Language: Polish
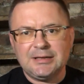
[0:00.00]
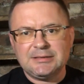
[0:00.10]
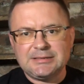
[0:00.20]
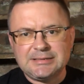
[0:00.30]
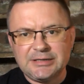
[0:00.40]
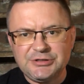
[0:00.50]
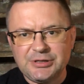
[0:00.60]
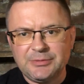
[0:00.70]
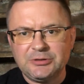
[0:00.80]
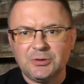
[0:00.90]

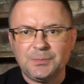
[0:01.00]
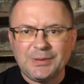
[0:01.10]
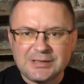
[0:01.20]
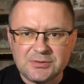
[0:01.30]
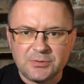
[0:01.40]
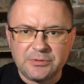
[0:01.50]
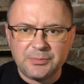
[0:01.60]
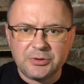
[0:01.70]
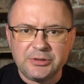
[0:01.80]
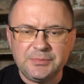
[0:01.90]
zejdziemy do bardzo
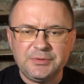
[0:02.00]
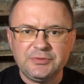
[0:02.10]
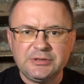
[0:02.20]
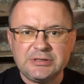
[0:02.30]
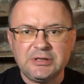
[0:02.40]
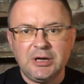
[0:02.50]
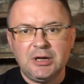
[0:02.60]
głębokiej piwnicy,